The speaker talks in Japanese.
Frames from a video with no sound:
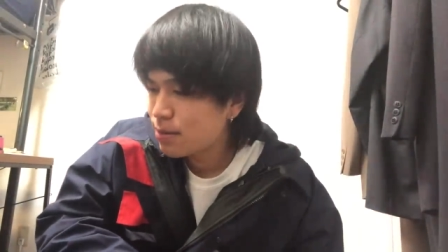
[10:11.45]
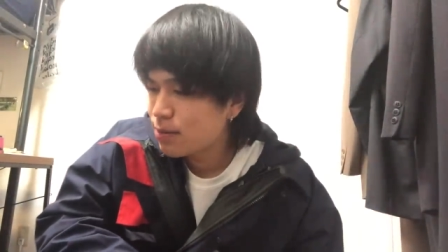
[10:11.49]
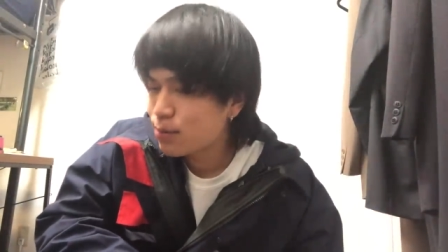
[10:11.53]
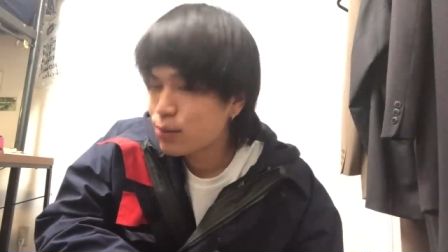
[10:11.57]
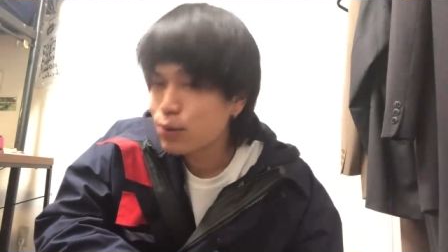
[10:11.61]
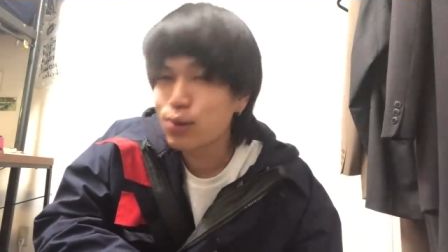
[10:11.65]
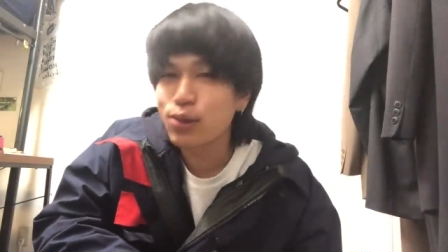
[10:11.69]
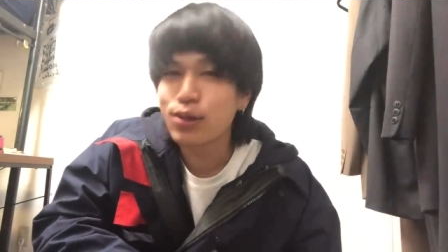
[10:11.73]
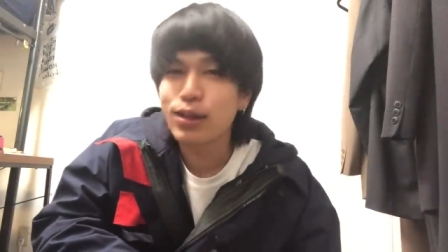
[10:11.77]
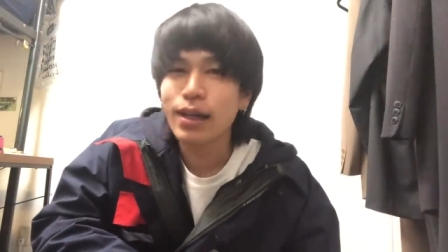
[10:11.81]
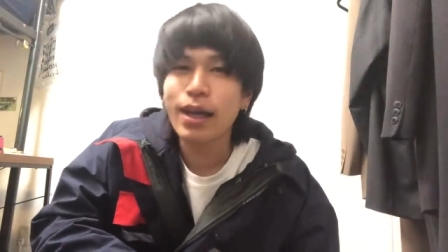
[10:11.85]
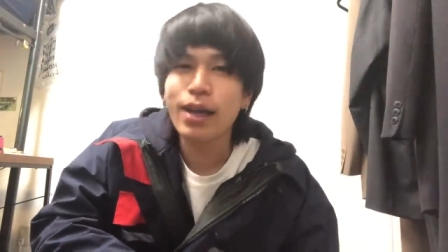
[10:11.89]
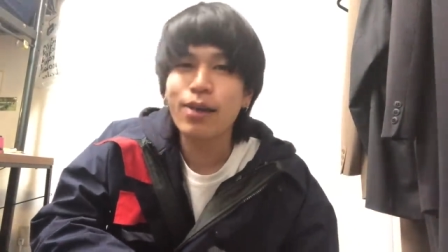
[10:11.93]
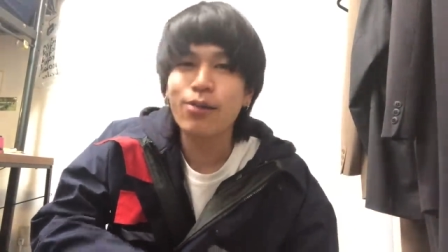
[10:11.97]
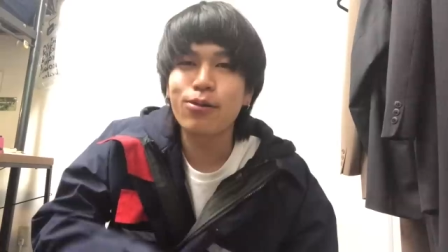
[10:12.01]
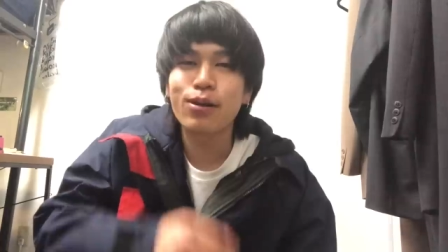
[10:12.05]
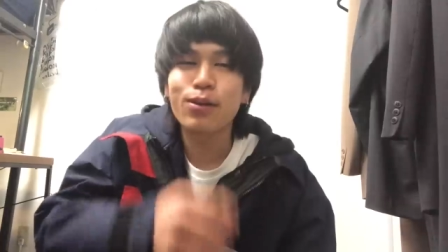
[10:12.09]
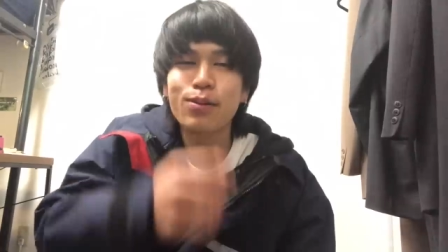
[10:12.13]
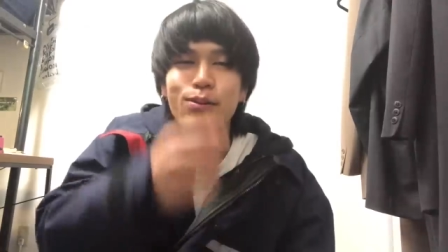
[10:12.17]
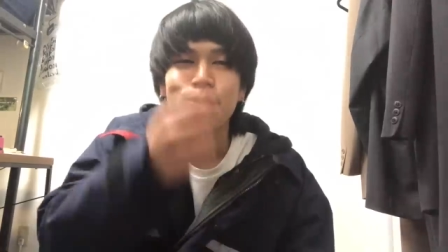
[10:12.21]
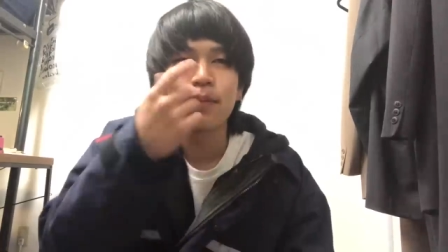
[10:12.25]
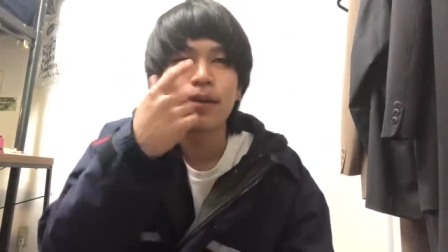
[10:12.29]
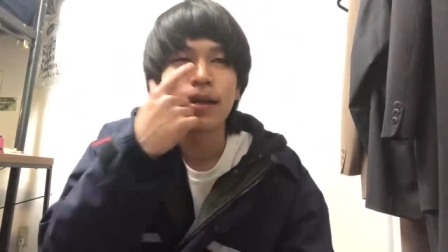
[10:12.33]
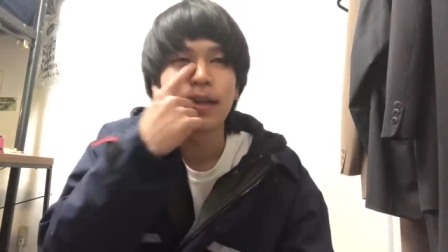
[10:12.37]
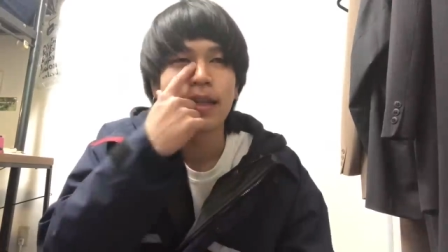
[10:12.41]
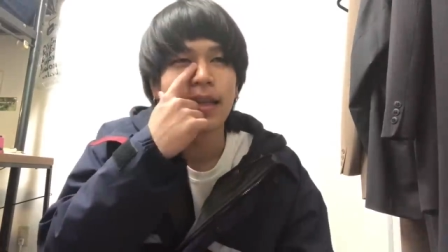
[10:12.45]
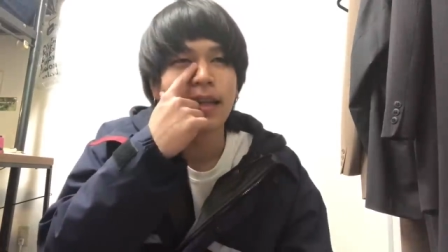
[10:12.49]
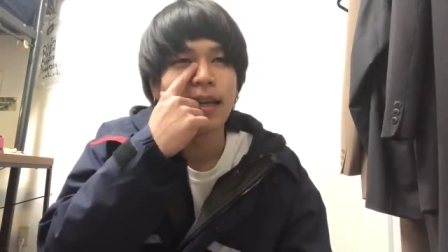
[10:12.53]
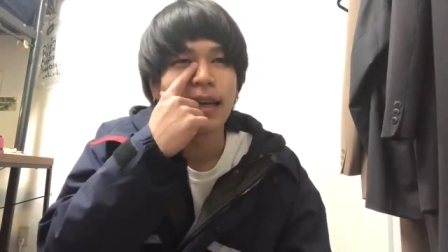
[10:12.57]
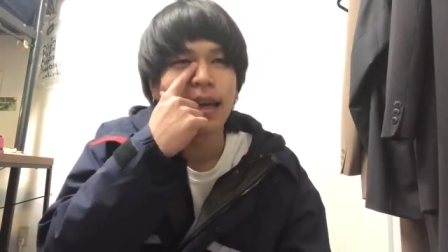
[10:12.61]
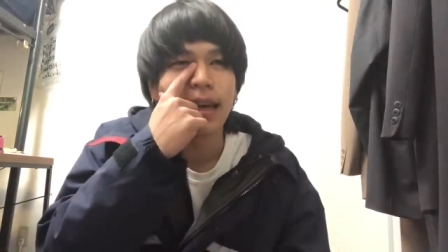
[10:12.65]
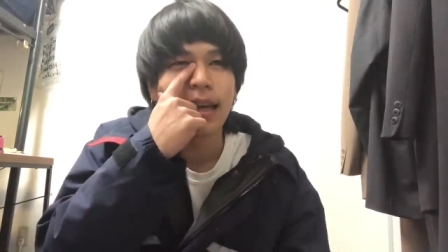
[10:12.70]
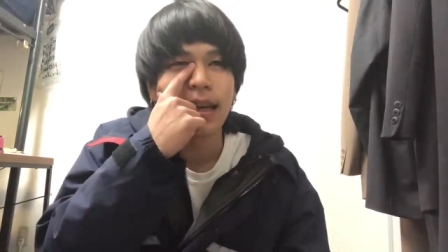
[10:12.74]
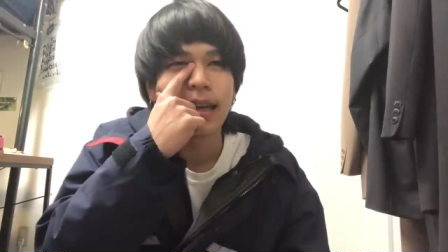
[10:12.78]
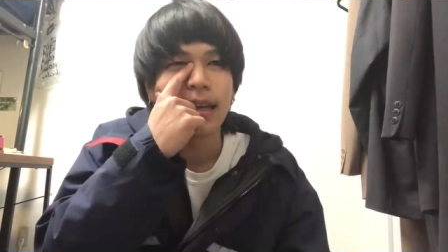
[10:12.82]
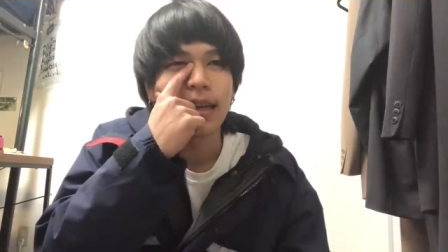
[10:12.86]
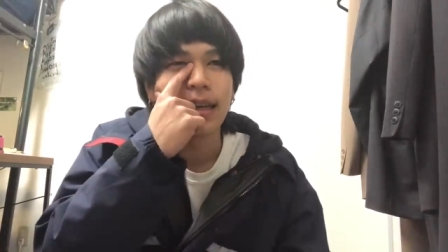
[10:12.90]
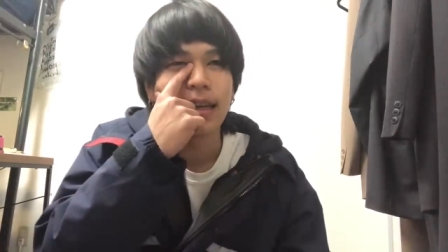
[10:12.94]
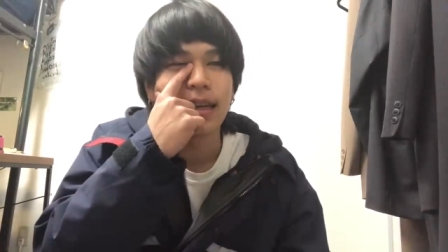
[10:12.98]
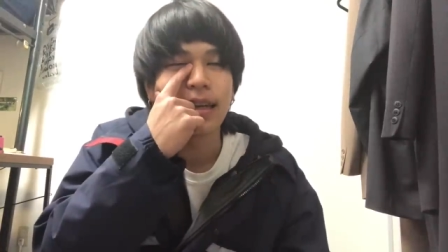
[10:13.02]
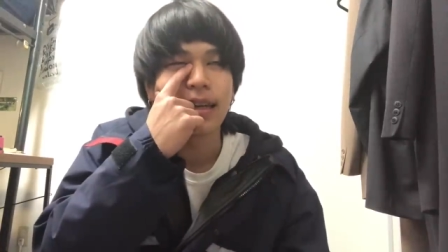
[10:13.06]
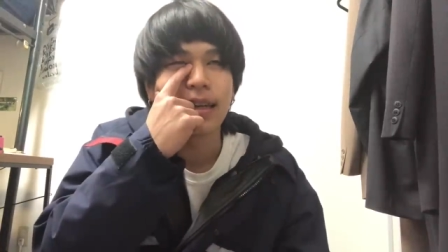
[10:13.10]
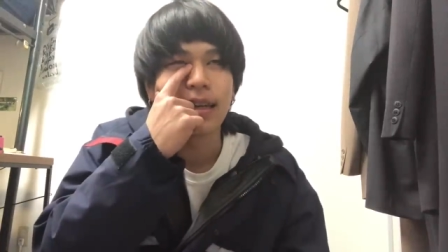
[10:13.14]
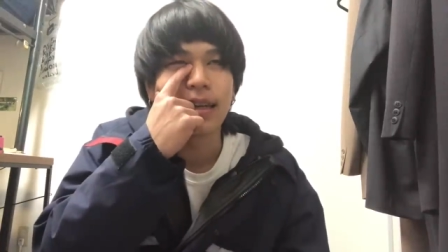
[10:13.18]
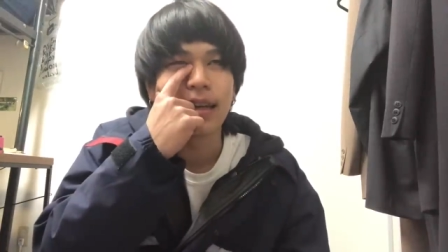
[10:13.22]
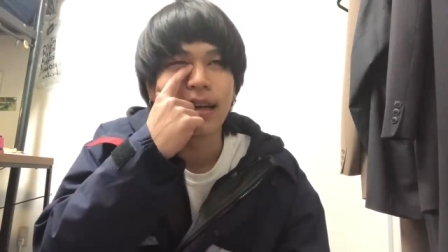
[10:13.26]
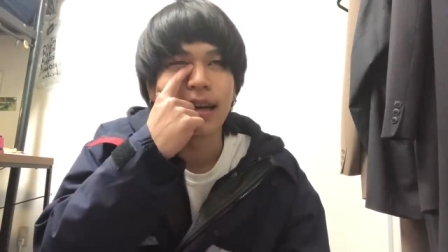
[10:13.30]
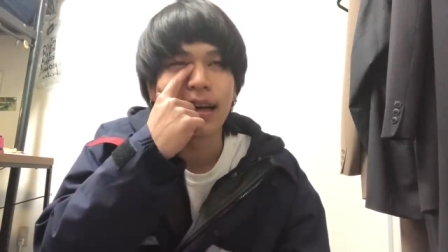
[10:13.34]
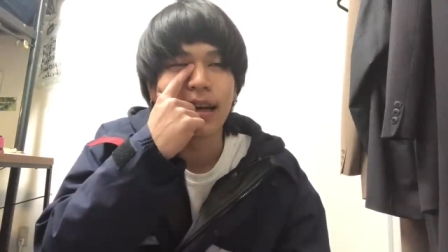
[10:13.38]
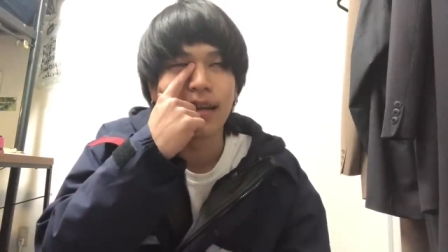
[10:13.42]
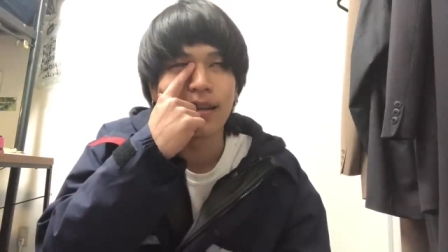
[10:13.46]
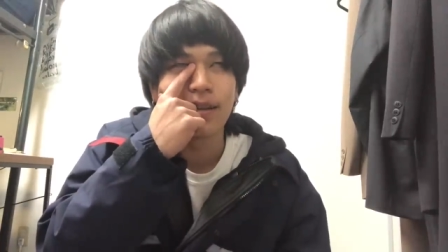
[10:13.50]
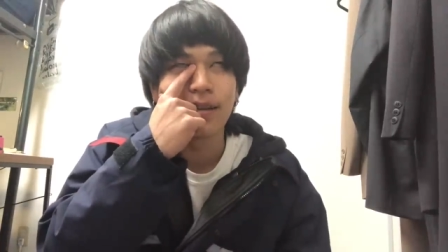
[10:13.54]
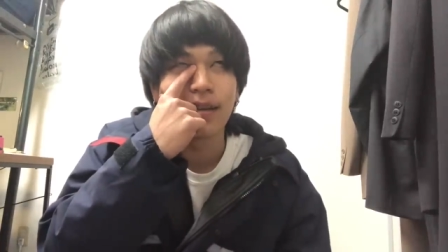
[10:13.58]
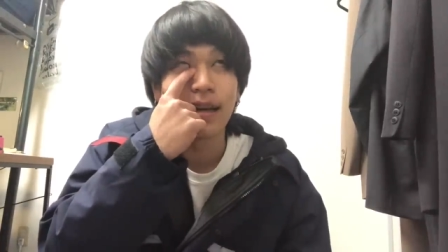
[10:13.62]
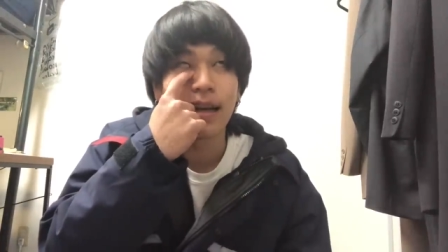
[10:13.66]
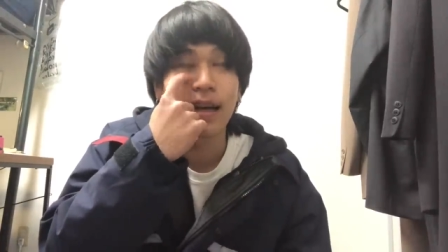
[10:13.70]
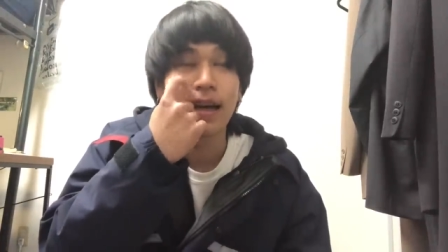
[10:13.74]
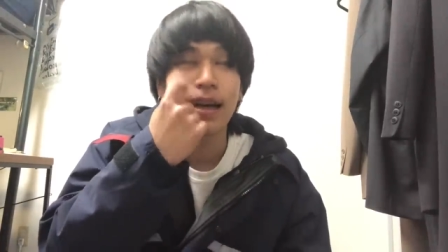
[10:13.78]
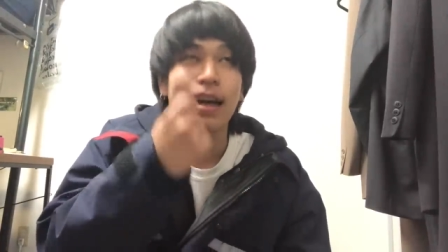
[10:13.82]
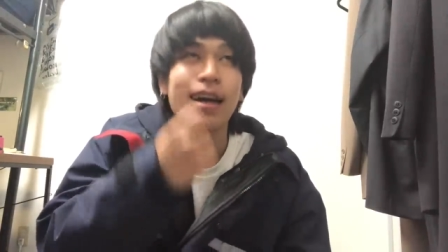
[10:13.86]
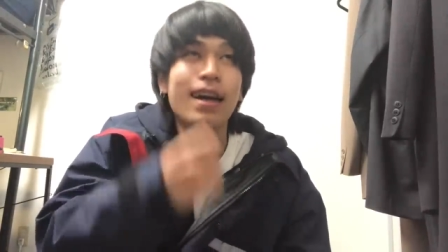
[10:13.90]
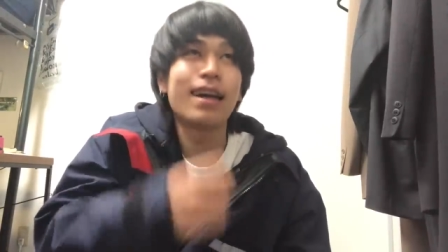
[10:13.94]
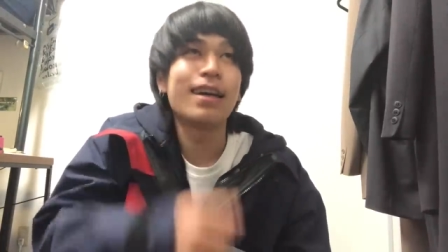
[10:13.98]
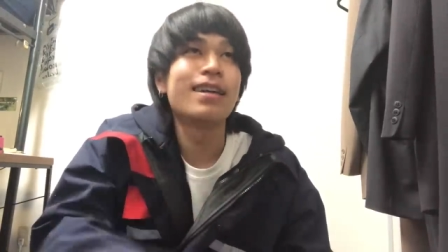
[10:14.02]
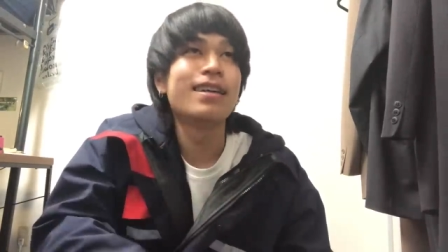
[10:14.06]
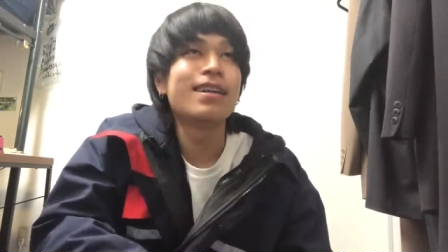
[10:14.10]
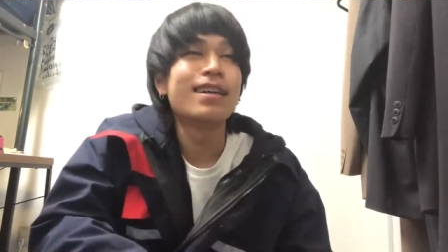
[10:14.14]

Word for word: 僕ねこれもまたねあのなんか